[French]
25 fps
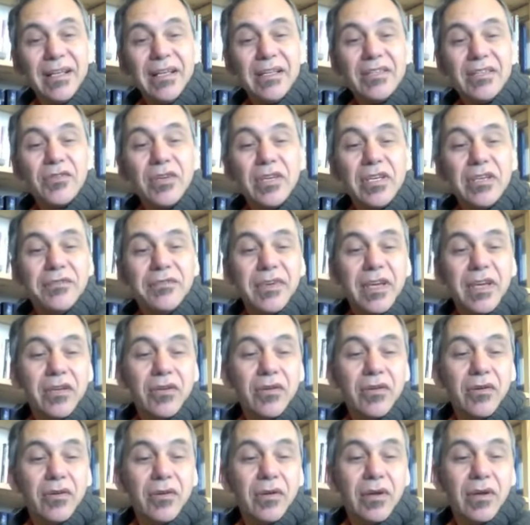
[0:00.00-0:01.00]
Ce qui fait
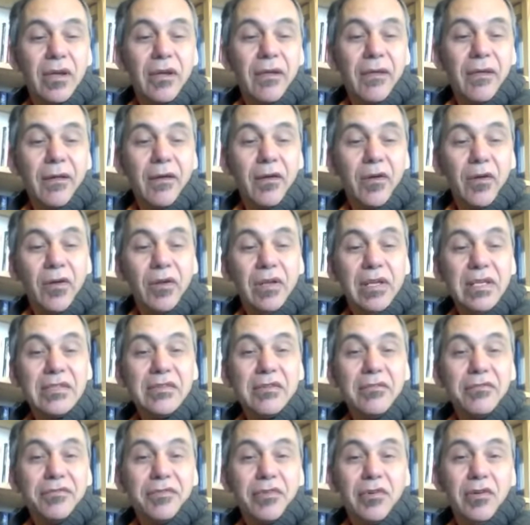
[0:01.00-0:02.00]
que euh, les
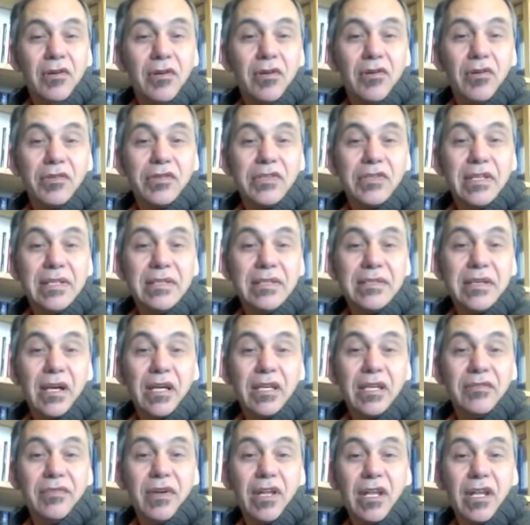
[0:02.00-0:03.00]
enfants, quand ils
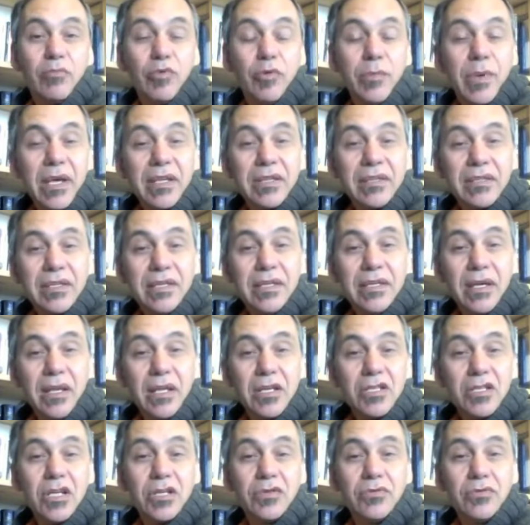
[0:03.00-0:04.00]
arrivent à la puberté, à
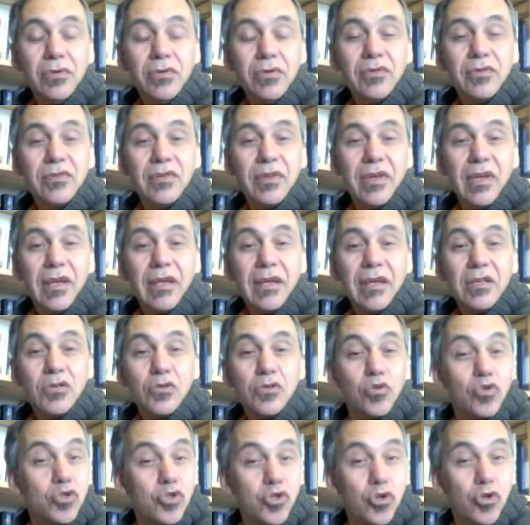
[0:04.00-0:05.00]
l'âge adulte,
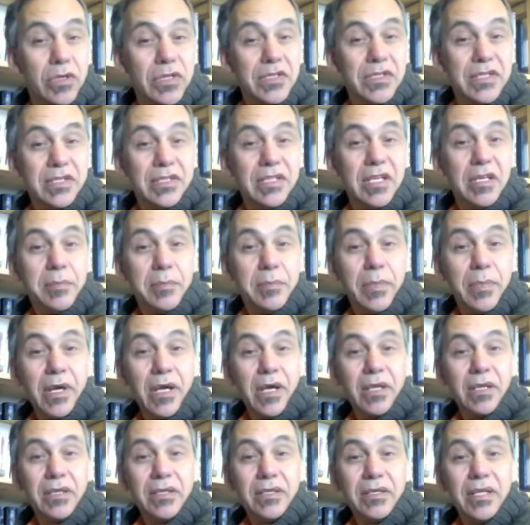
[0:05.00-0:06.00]
sont sollicités
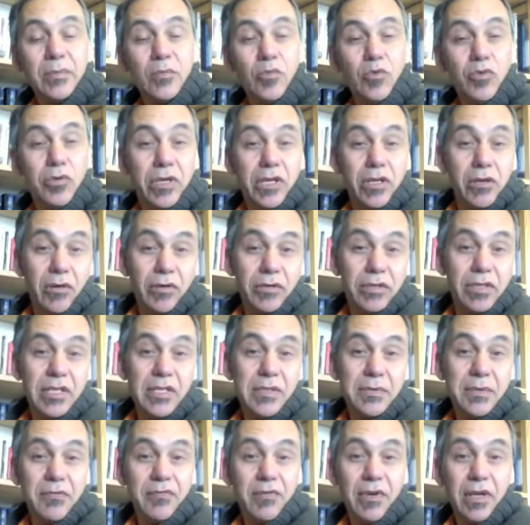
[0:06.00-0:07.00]
par les démons qui leur
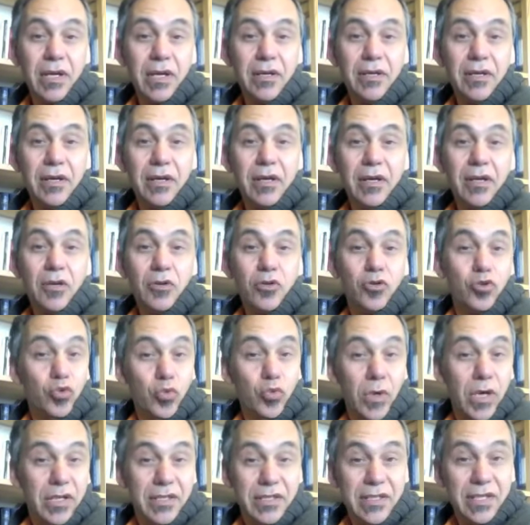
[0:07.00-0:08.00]
disent, mais ben voilà,
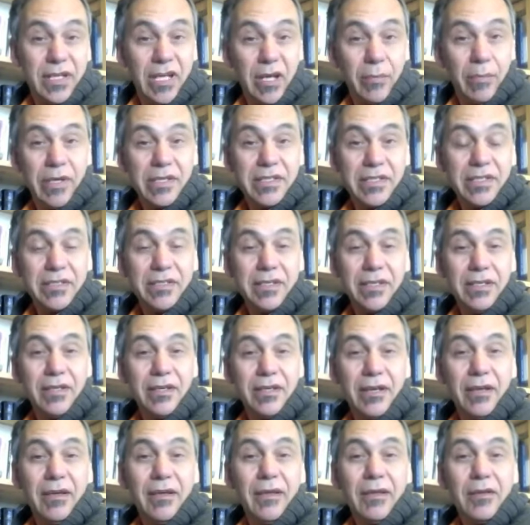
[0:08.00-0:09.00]
tu as des capacités,
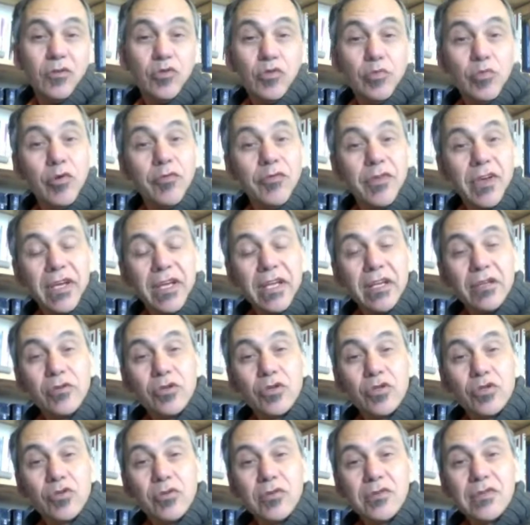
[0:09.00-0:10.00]
tu peux faire quelque
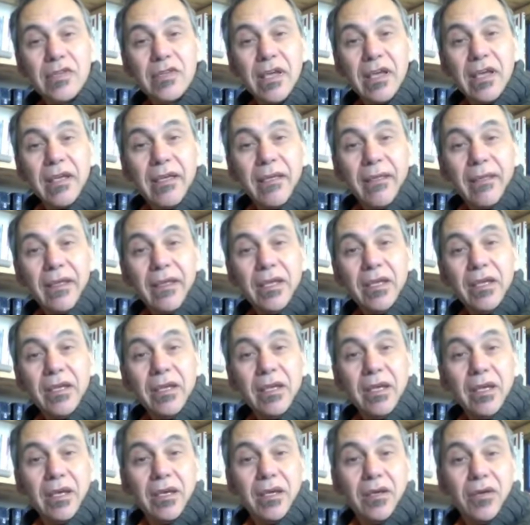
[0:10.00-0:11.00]
chose, et
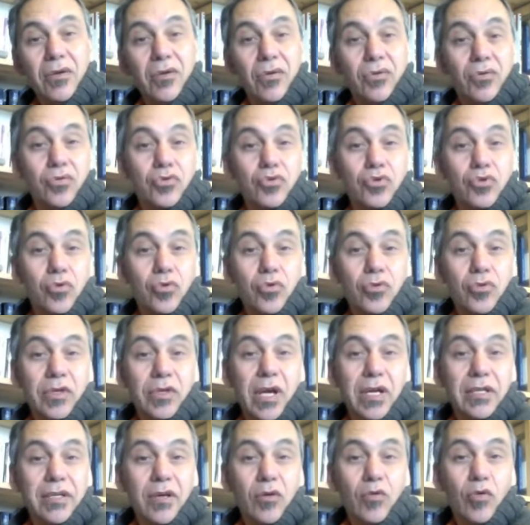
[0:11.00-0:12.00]
euh, ce
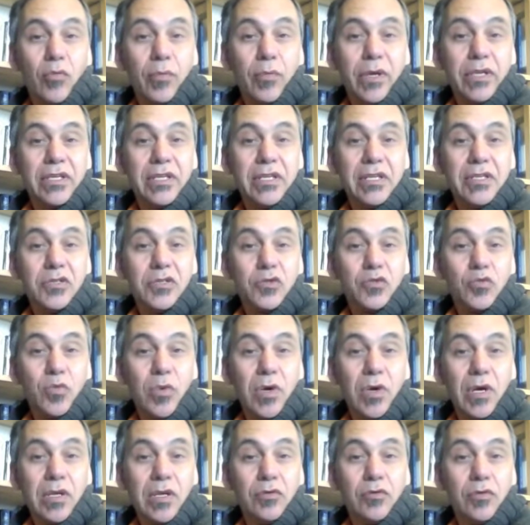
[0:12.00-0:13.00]
contrat est accompagné
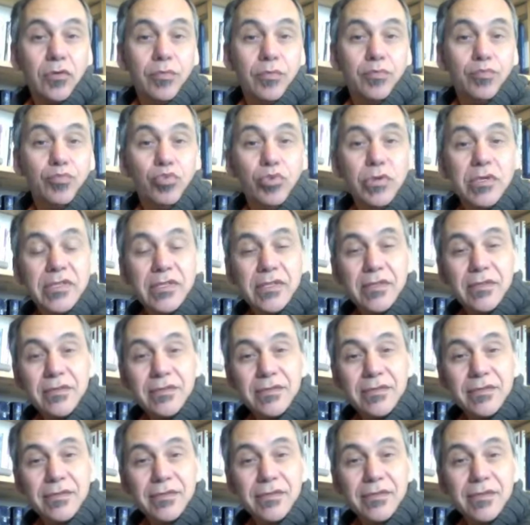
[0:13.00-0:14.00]
soit de
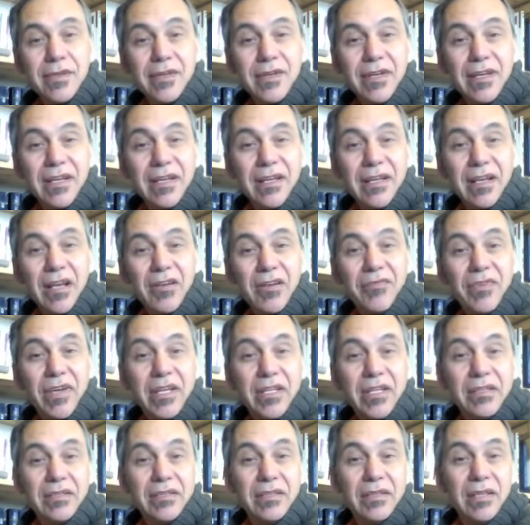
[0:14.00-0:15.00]
puissance, avec
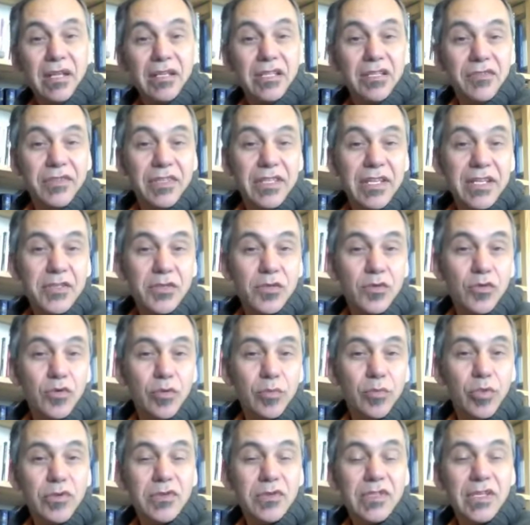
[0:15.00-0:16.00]
la divination
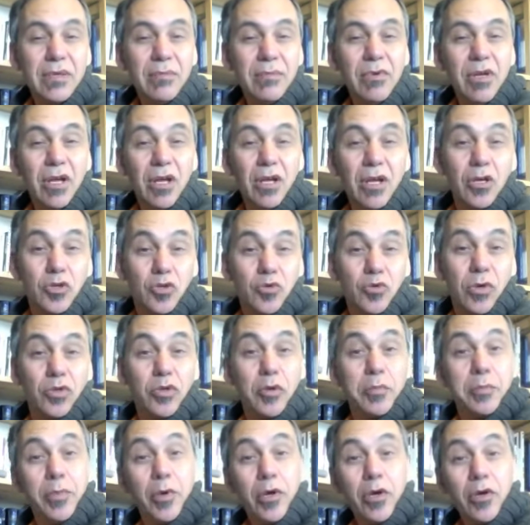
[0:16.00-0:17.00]
possible, soit de
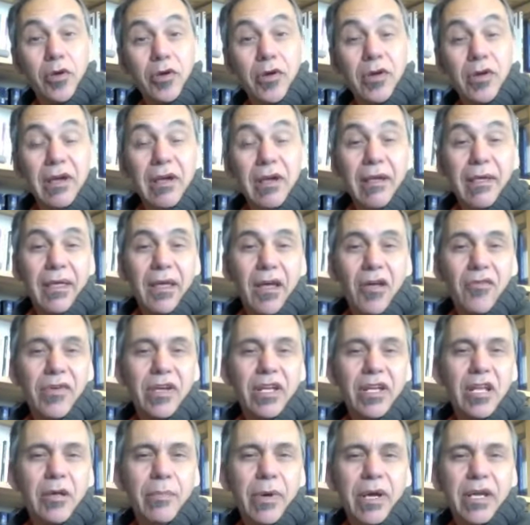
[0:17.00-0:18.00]
peur,
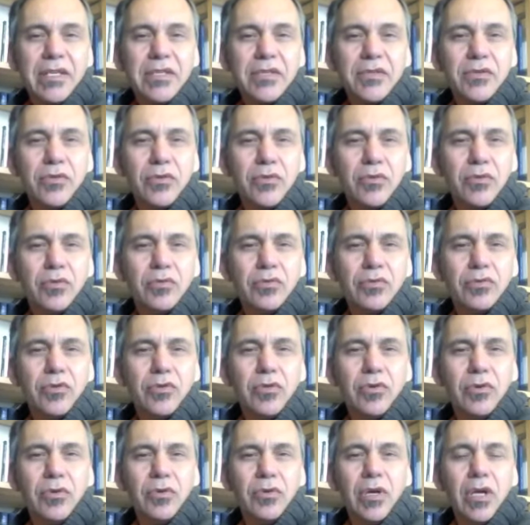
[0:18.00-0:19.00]
avec l'apparition
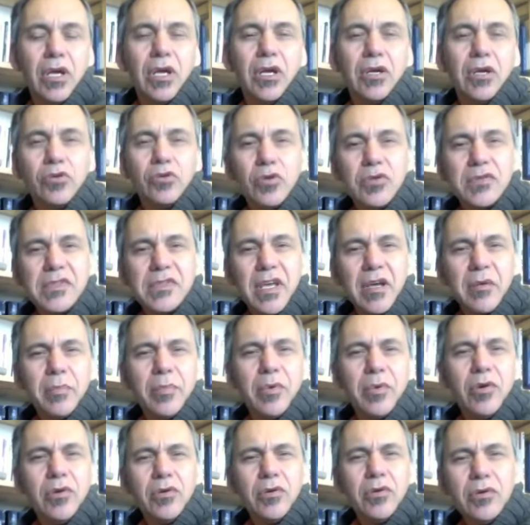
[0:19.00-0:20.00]
de,
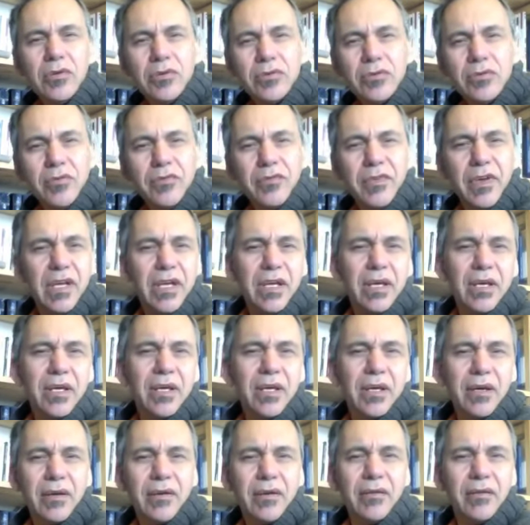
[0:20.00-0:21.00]
serpents, de
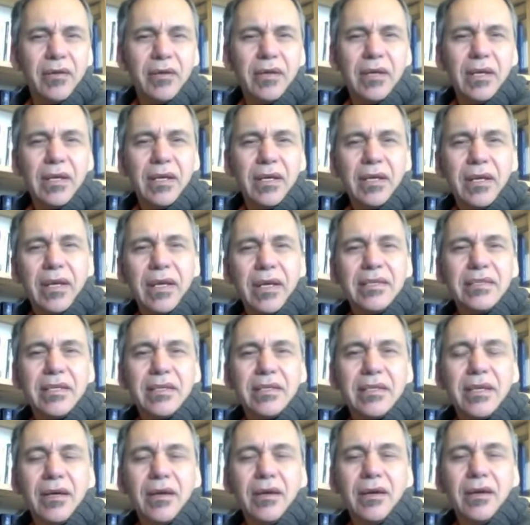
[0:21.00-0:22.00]
vers, euh,
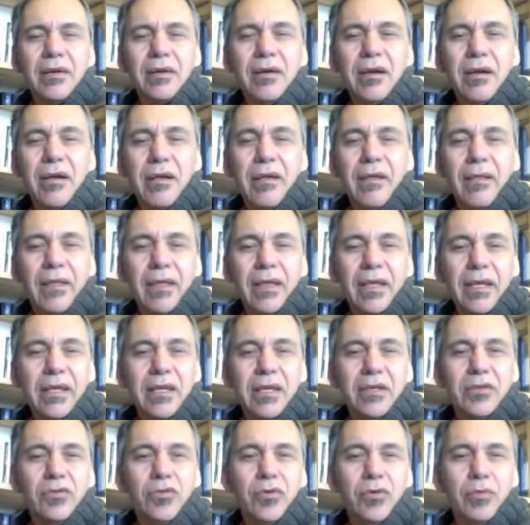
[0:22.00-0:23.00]
etc.,
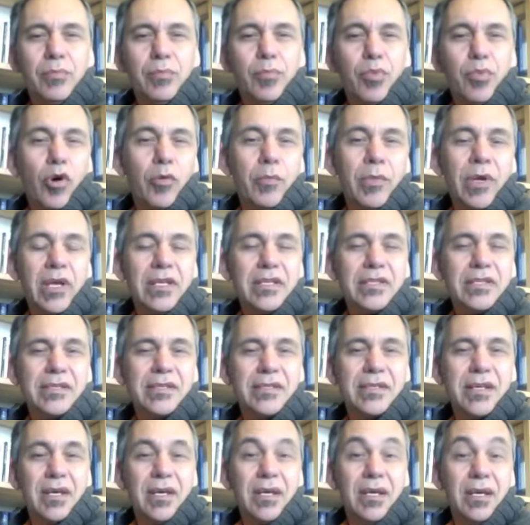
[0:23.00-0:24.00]
et de
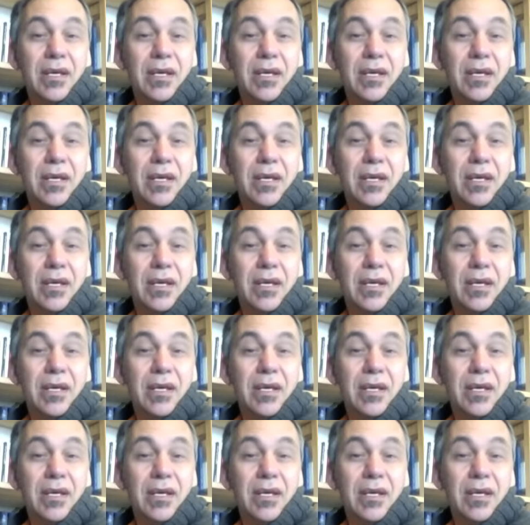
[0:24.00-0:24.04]
promesses